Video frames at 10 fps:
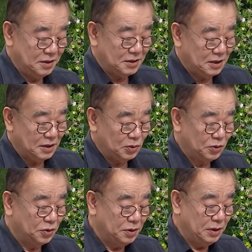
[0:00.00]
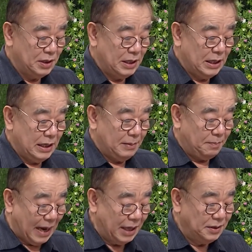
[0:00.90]
자 오늘은
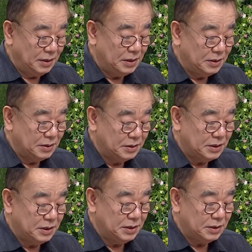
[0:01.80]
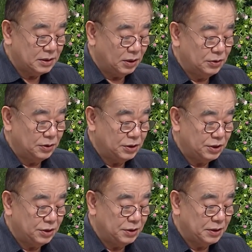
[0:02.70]
반드시
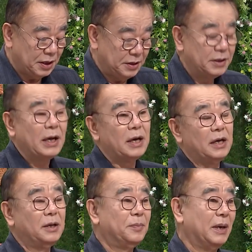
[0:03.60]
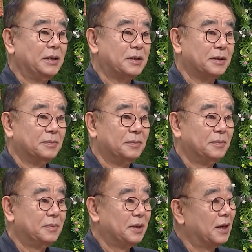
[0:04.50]
성취되는 하나님
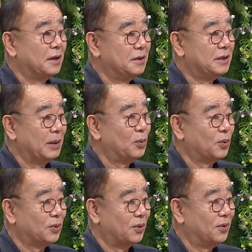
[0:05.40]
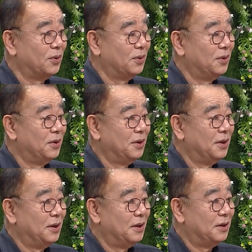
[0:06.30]
말씀이라는 음. 제목으로
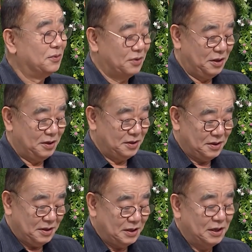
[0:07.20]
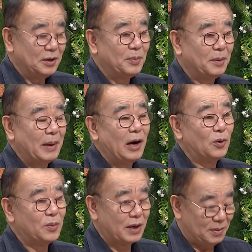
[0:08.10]
우리 하나님의
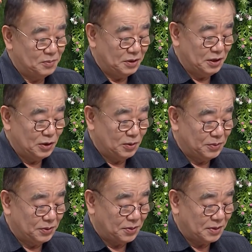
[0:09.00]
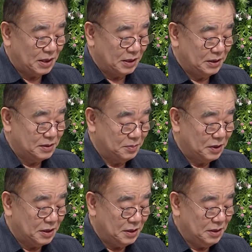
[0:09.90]
마음을 한번 읽어보도록
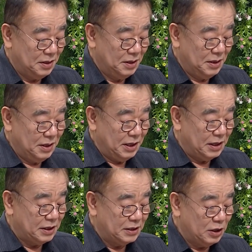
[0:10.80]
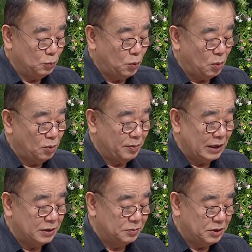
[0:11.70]
하겠습니다. 네. 해당되는 본문
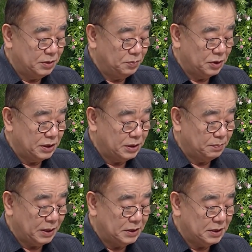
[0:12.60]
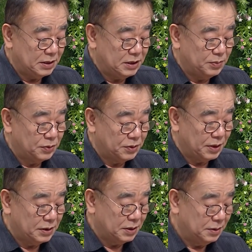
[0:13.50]
말씀은 신명기 18장
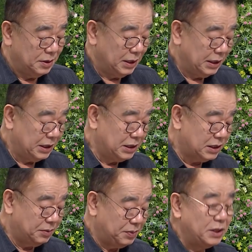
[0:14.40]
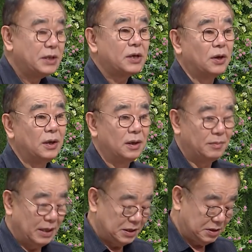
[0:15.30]
15절에서 22절
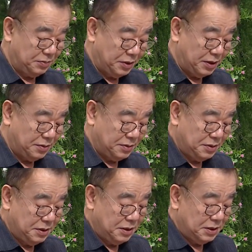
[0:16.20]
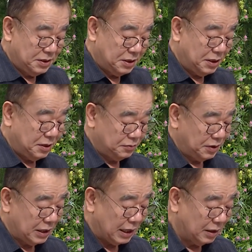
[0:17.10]
말씀이에요. 자,
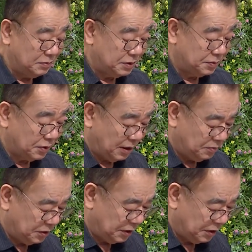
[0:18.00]
우리 가람 씨부터 한번